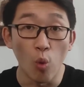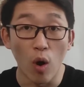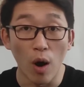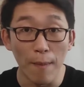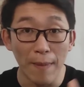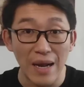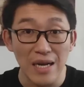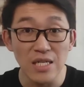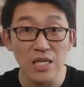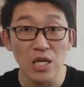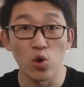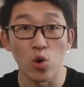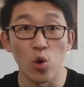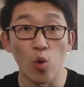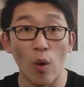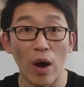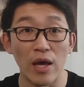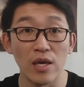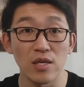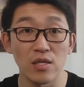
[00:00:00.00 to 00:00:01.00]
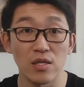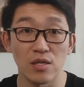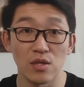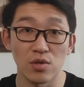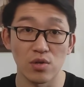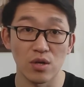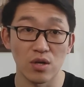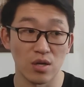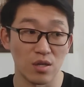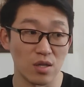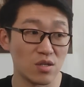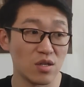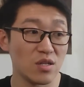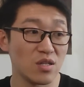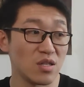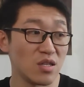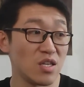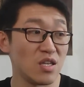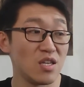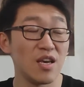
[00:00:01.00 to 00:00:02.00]
我们这种关系，就是可能
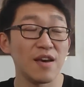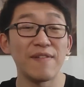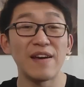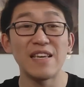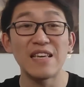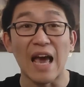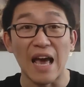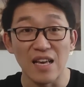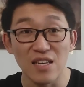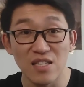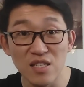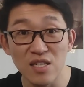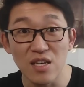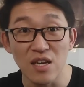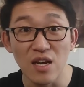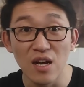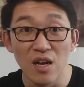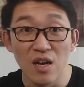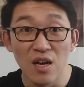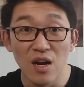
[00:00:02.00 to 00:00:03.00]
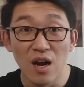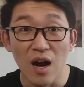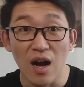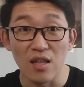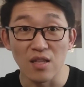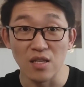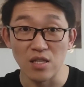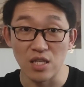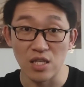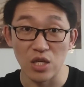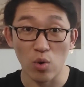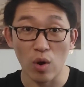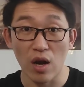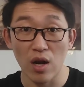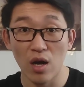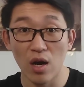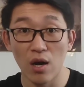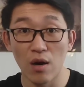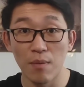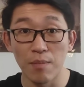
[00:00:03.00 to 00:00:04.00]
是你因为演戏啊，你喜
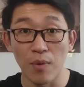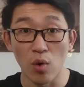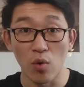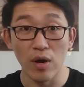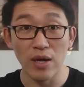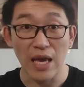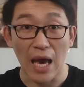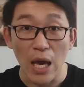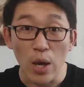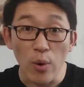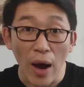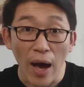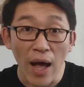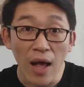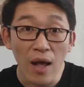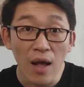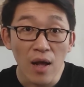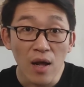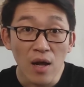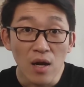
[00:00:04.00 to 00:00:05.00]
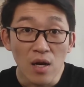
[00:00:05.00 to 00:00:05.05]
欢了某个演员，